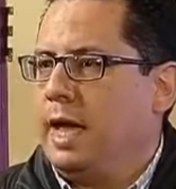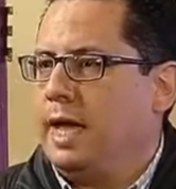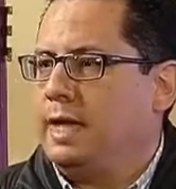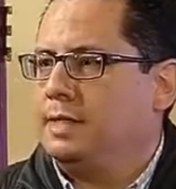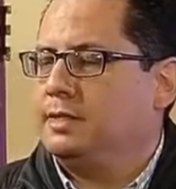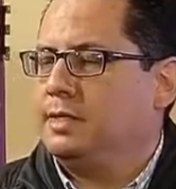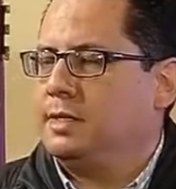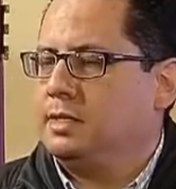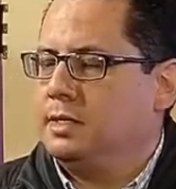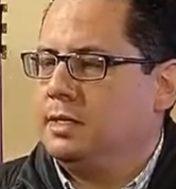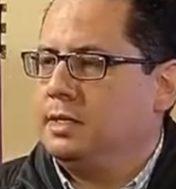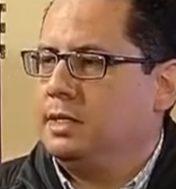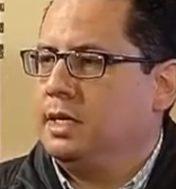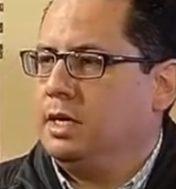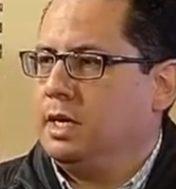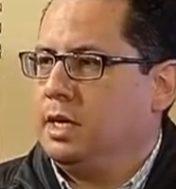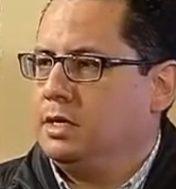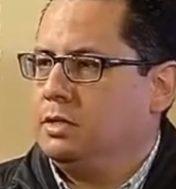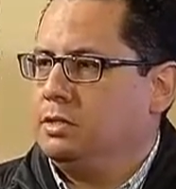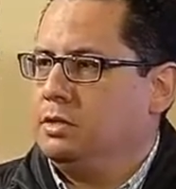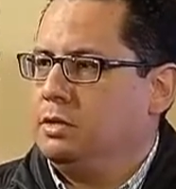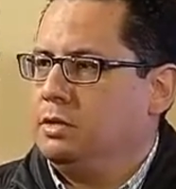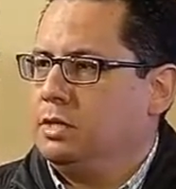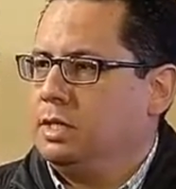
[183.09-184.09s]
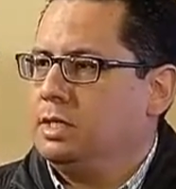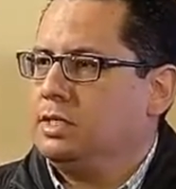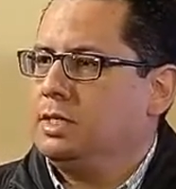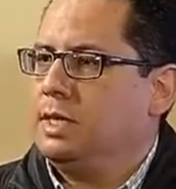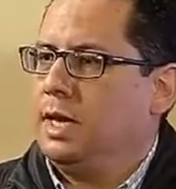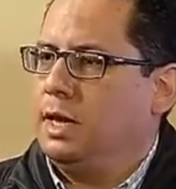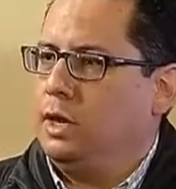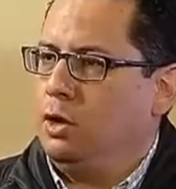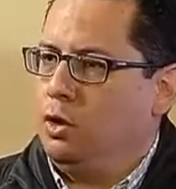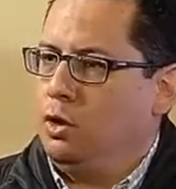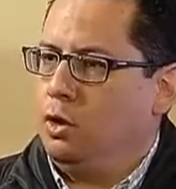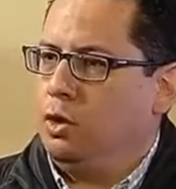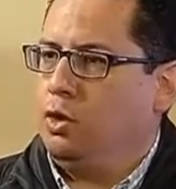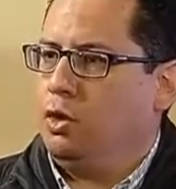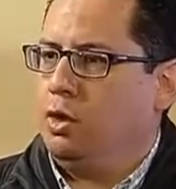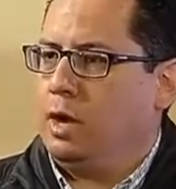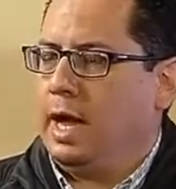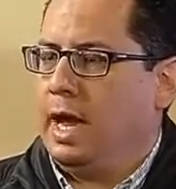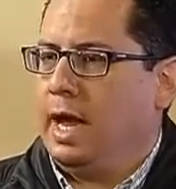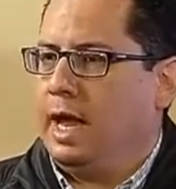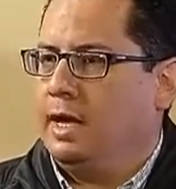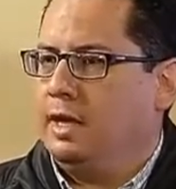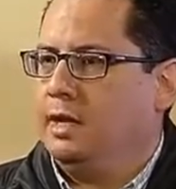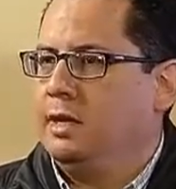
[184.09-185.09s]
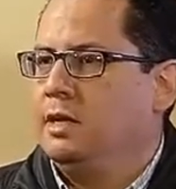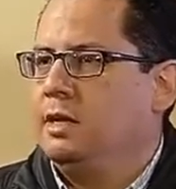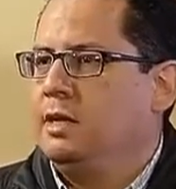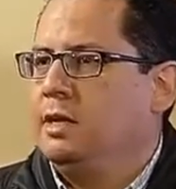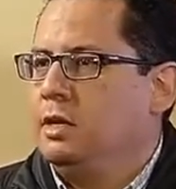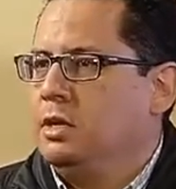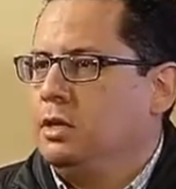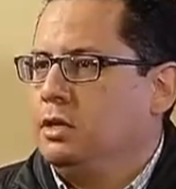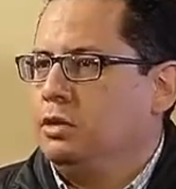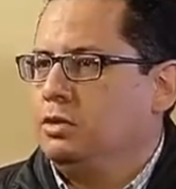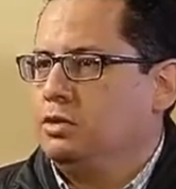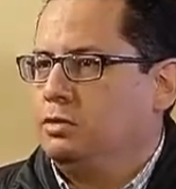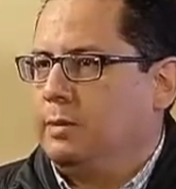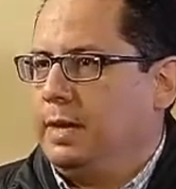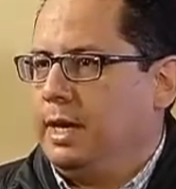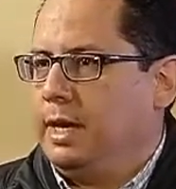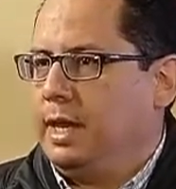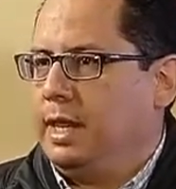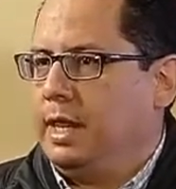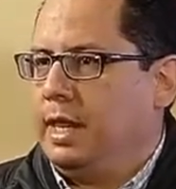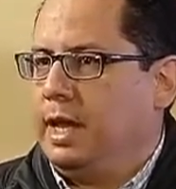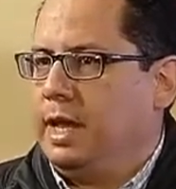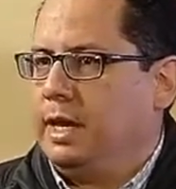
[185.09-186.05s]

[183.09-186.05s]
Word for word: a estas indicaciones que en lo local nos van a